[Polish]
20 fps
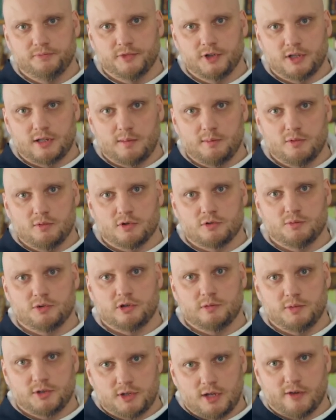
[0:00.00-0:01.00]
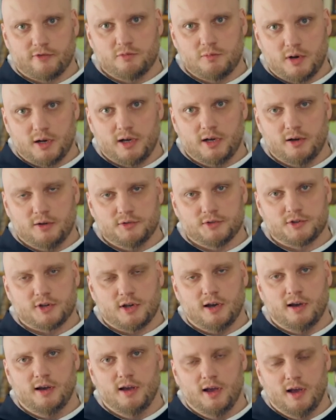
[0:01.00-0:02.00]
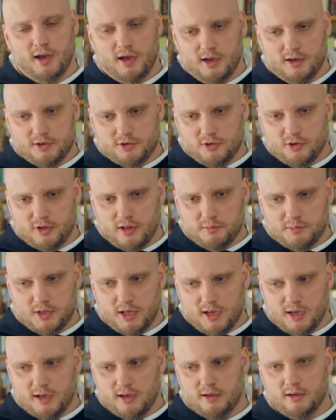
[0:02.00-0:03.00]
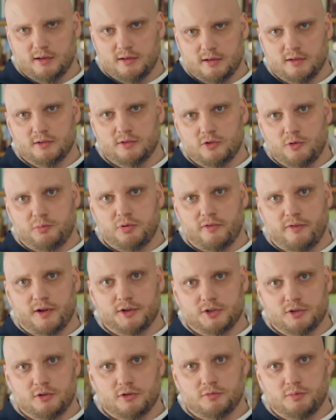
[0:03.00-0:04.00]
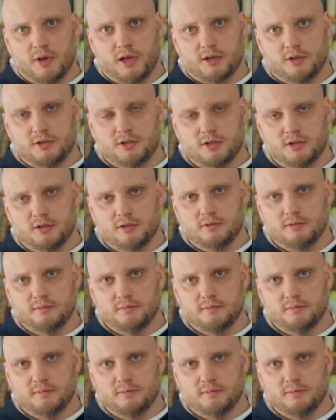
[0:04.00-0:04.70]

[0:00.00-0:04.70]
i ta miłość może być tak wymagająca, że ona mnie doprowadzi do śmierci.